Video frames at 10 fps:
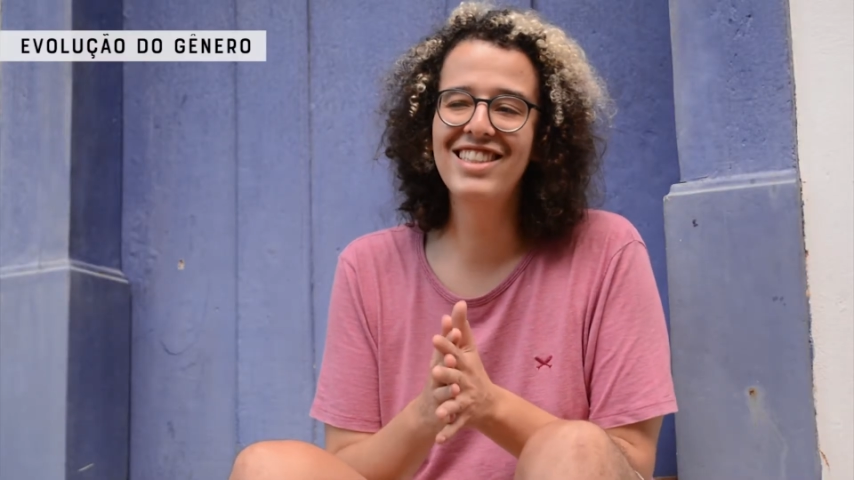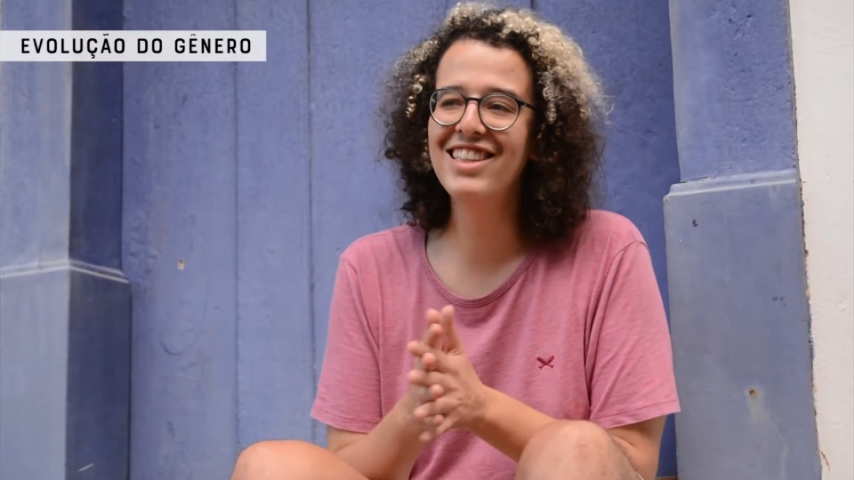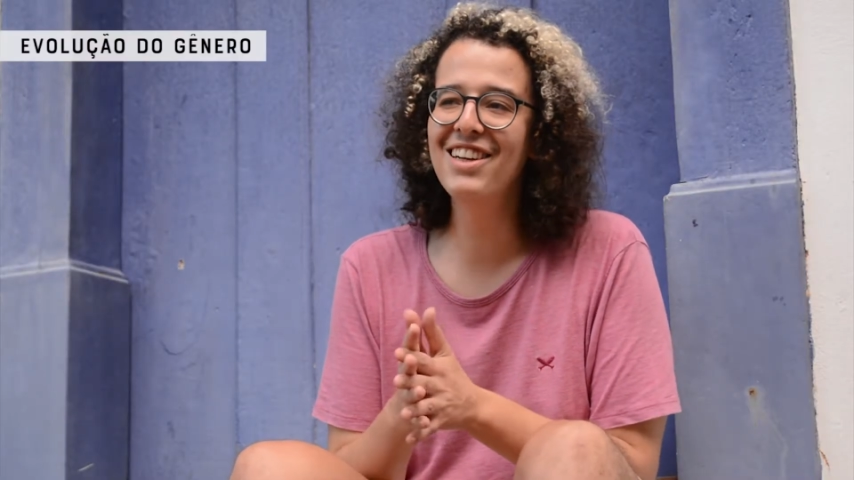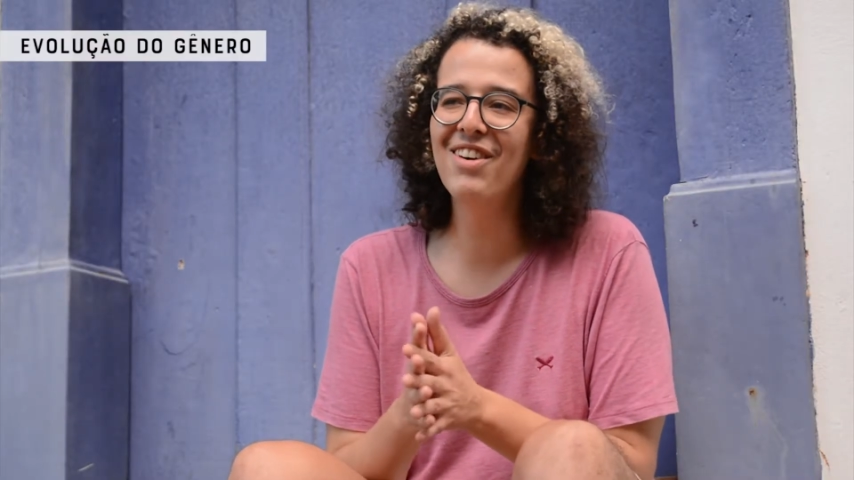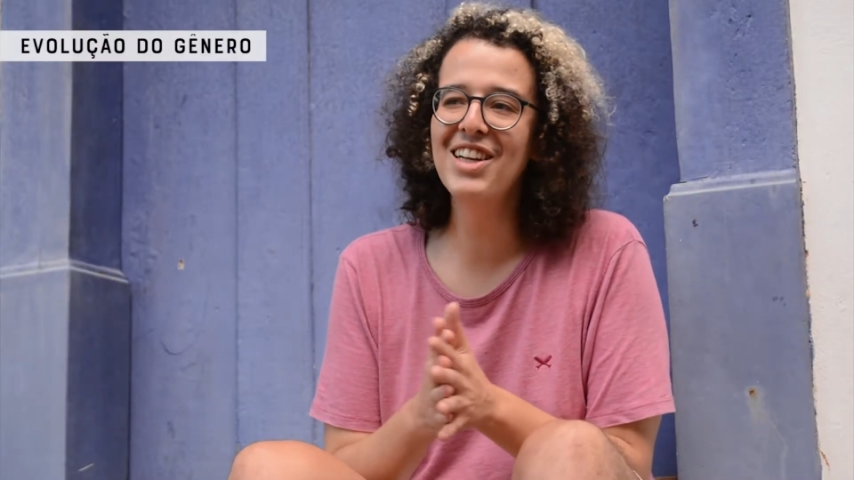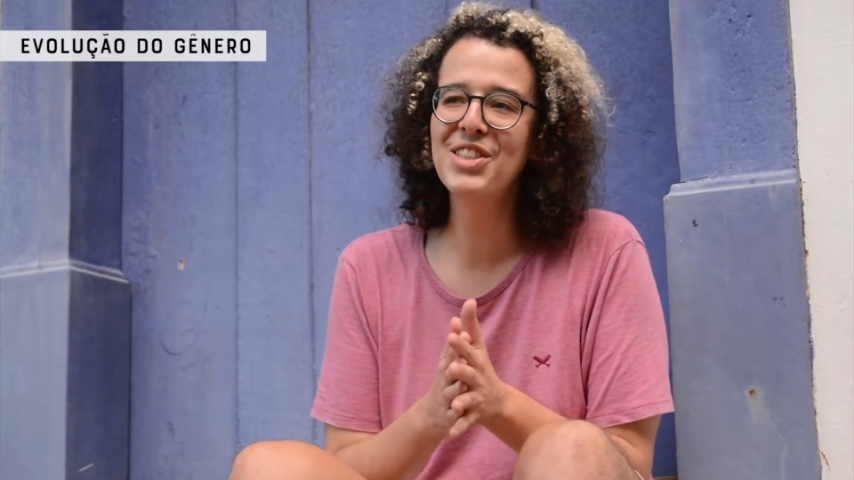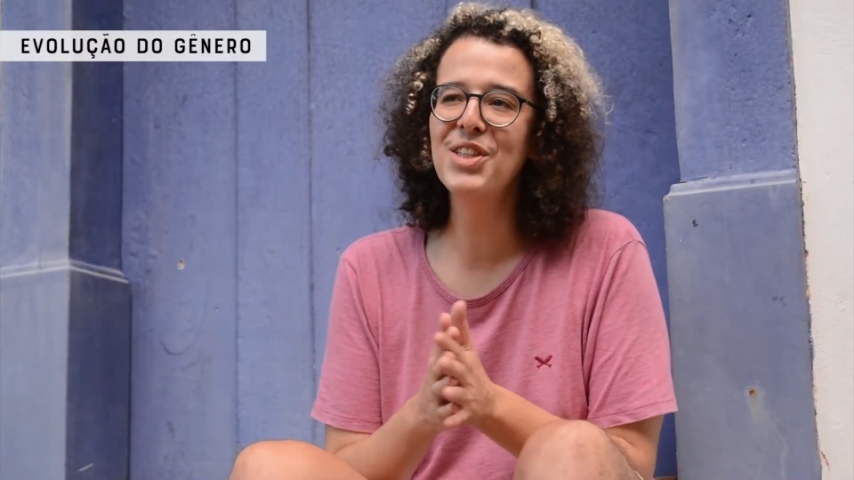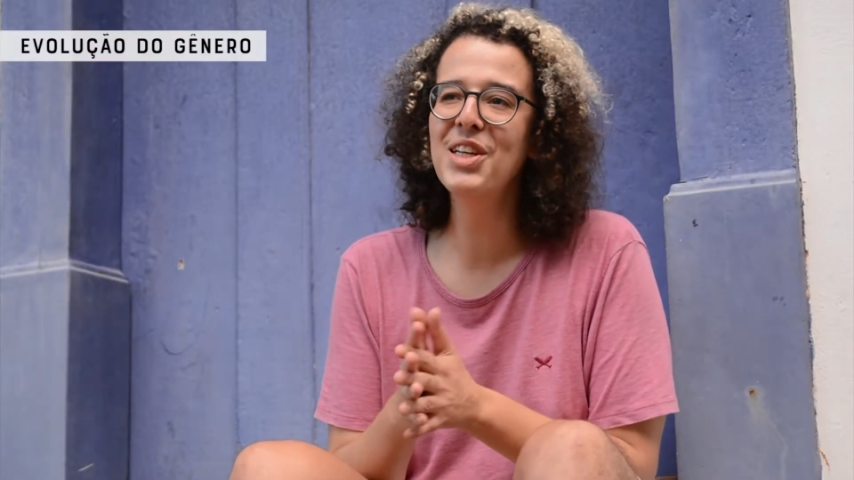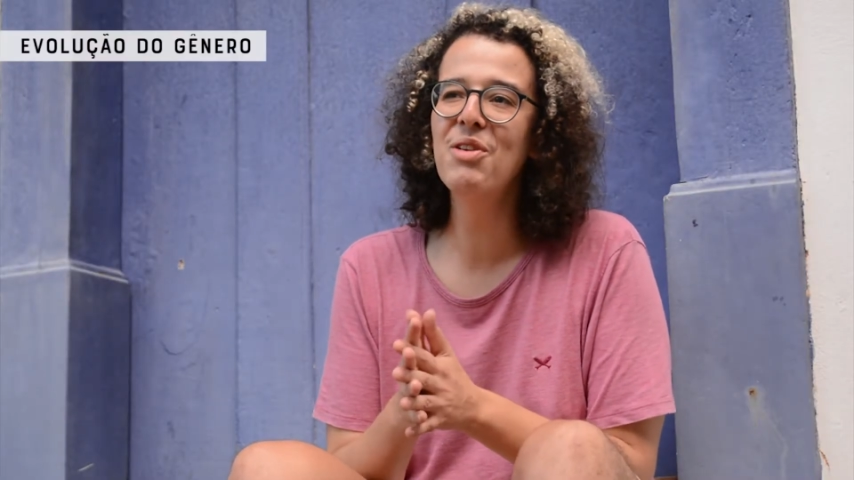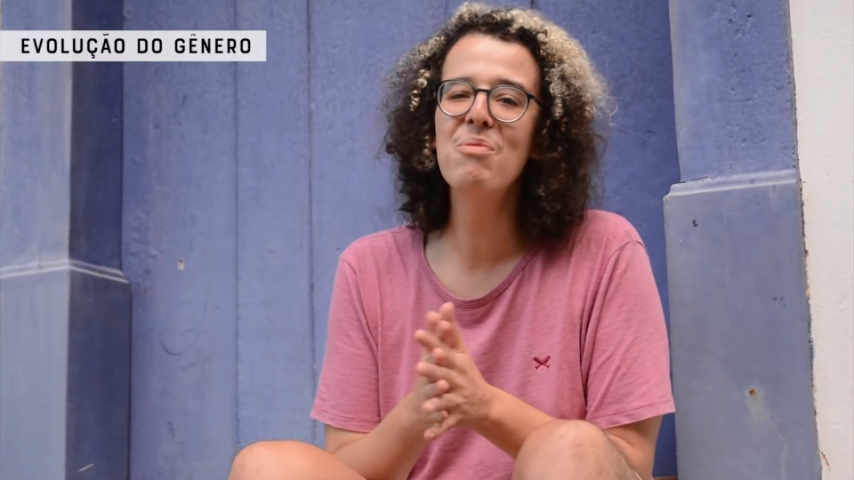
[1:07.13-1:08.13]
eu acho
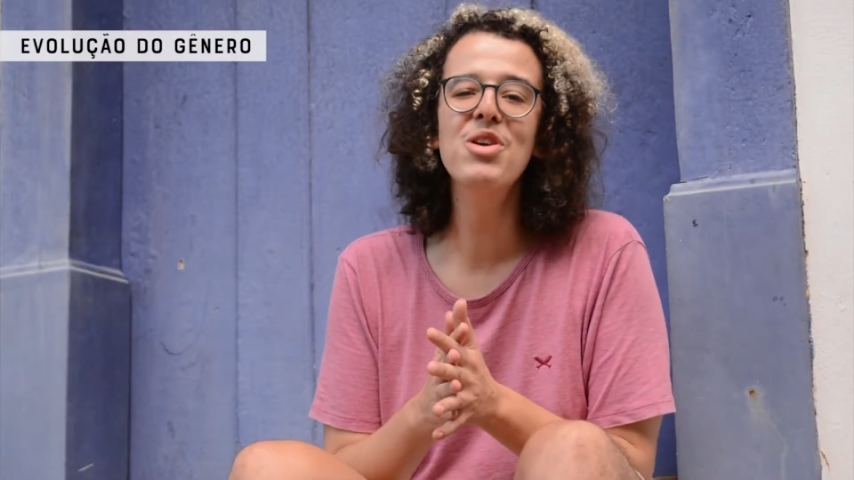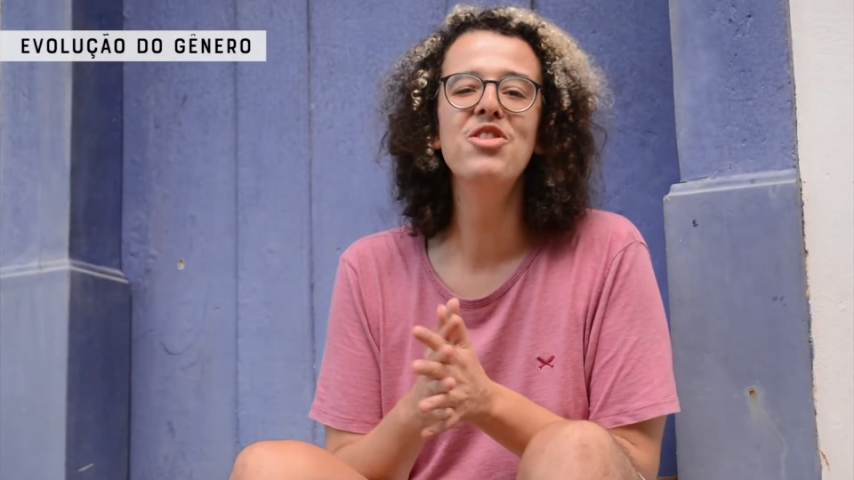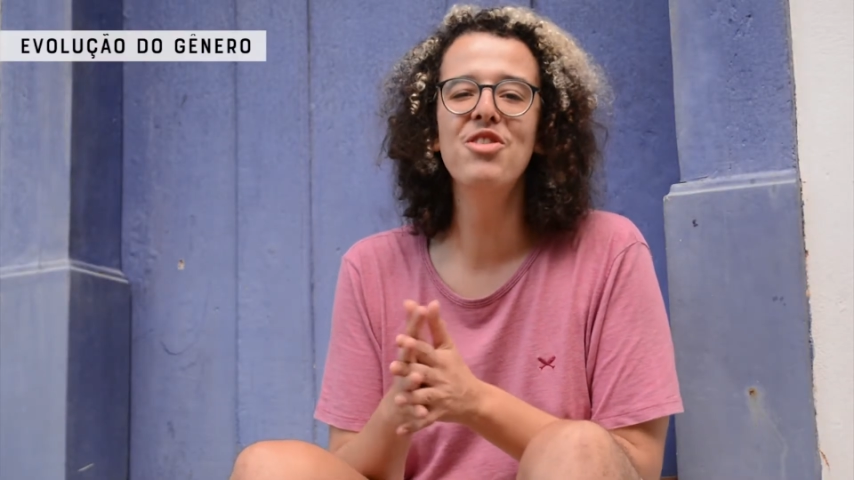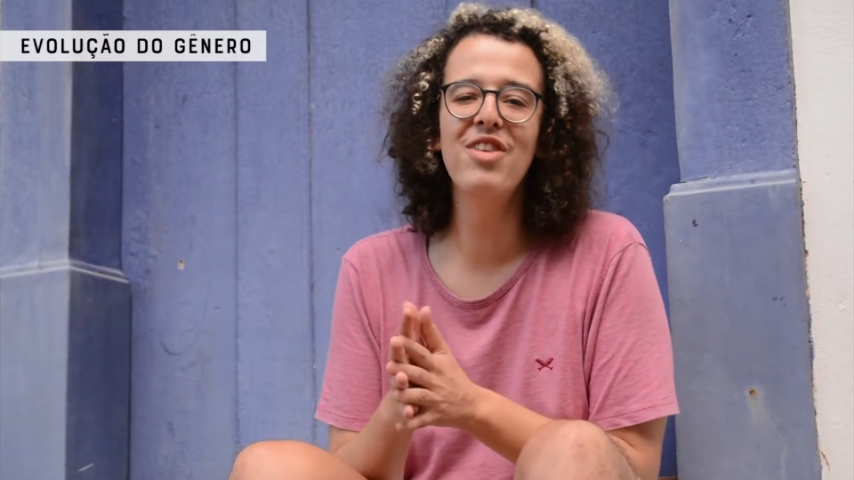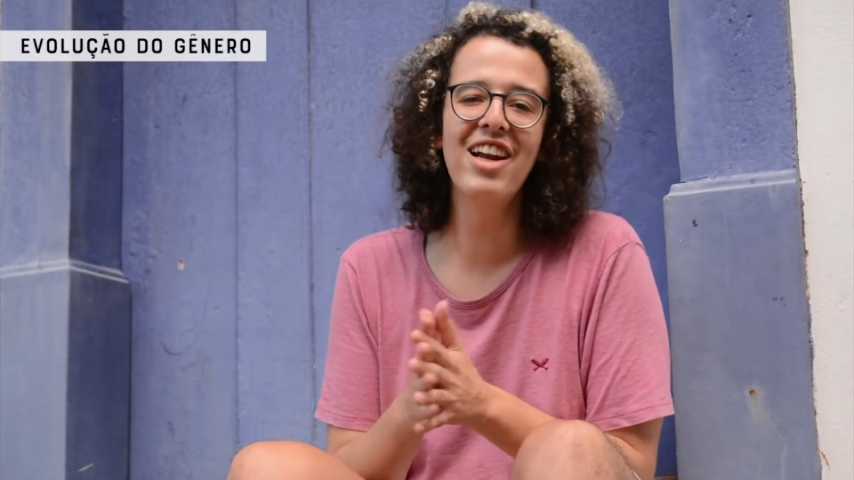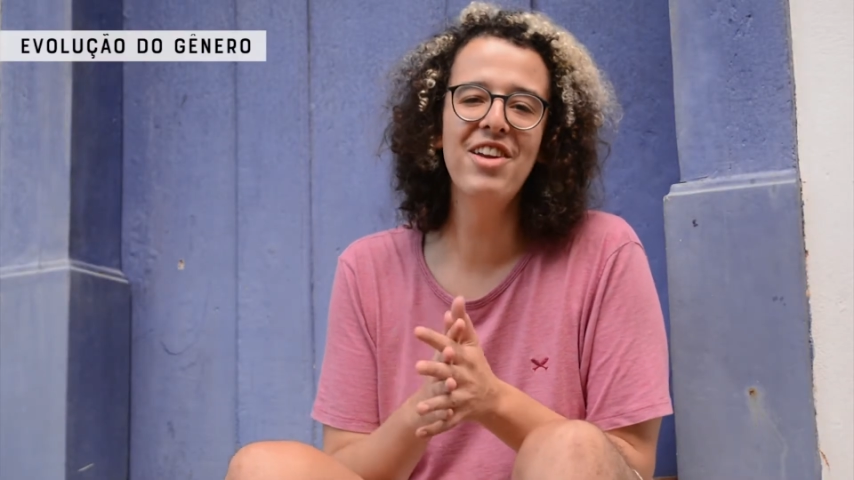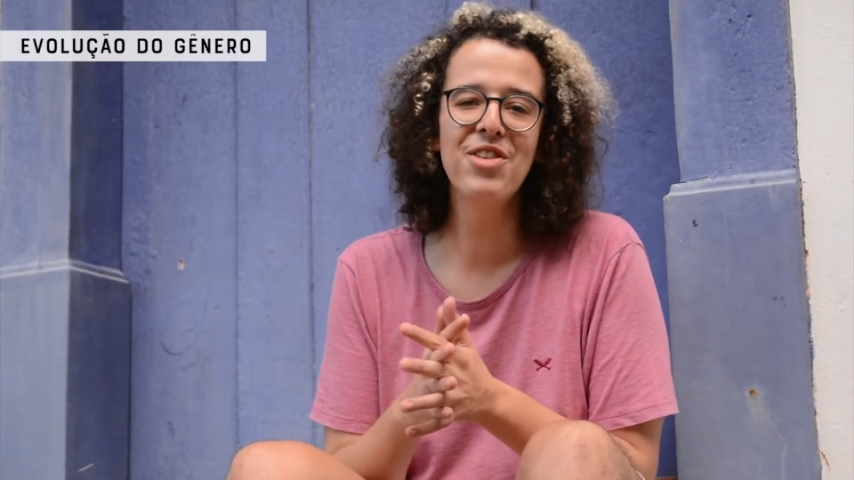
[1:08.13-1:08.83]
que não é muito diferente